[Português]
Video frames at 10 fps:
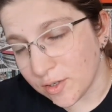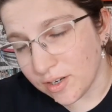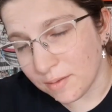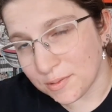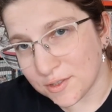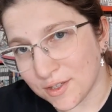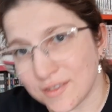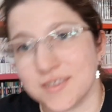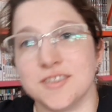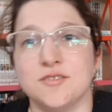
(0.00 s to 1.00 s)
Olá
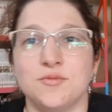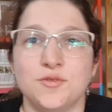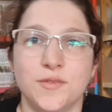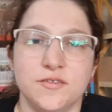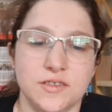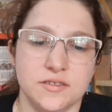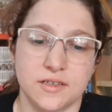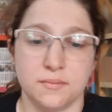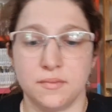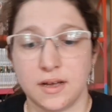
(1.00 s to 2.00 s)
pessoal, sejam muito
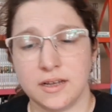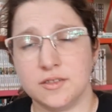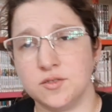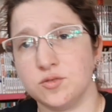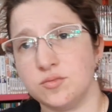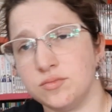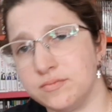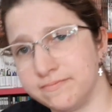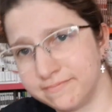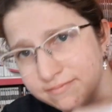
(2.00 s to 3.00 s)
bem-vindos a mais
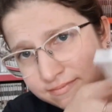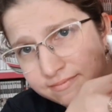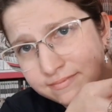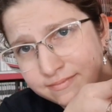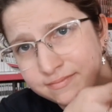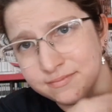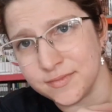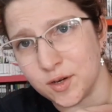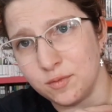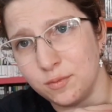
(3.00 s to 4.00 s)

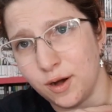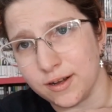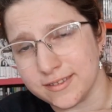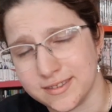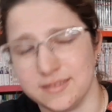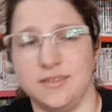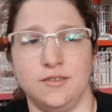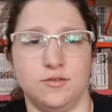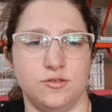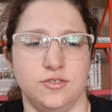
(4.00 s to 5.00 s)
um
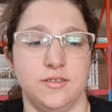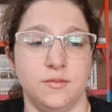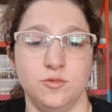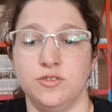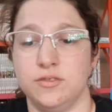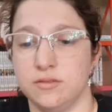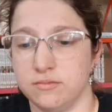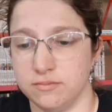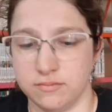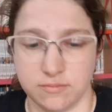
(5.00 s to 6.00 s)
unboxing. Hoje temos
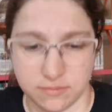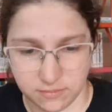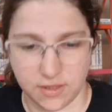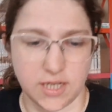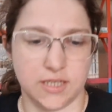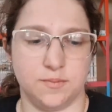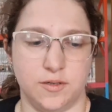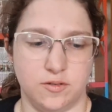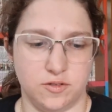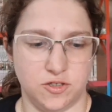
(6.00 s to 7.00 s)
três
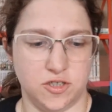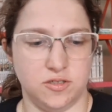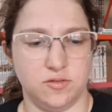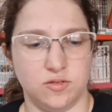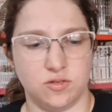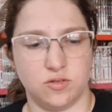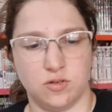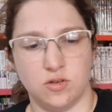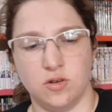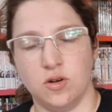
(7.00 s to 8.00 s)
pacotinhos.
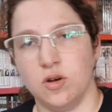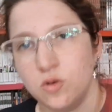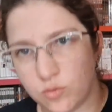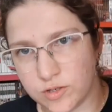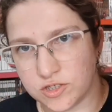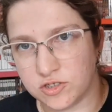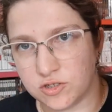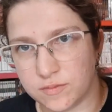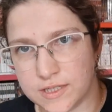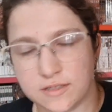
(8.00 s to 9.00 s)
Um a
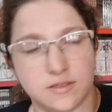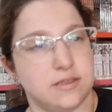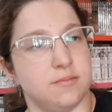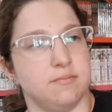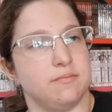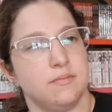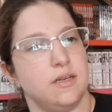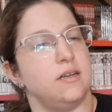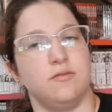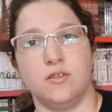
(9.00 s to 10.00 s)
gente começa com esse
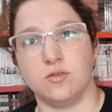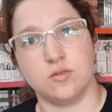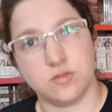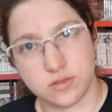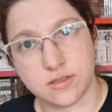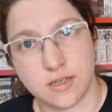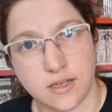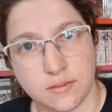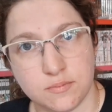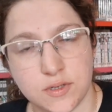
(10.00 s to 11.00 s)
maravilhoso
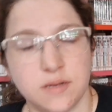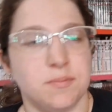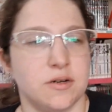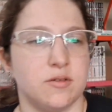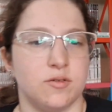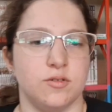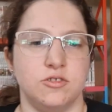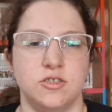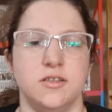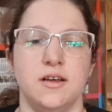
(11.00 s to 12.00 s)
sempre
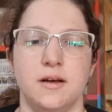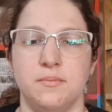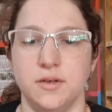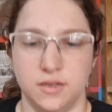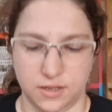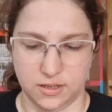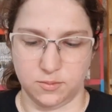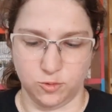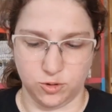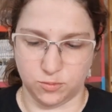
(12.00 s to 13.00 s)
pacote da
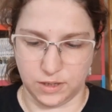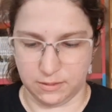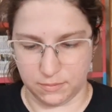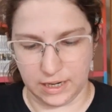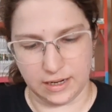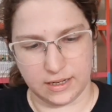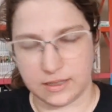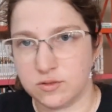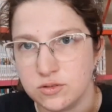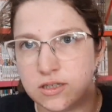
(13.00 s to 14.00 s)
Panini, muito bem
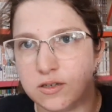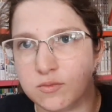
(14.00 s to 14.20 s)
embalado, né?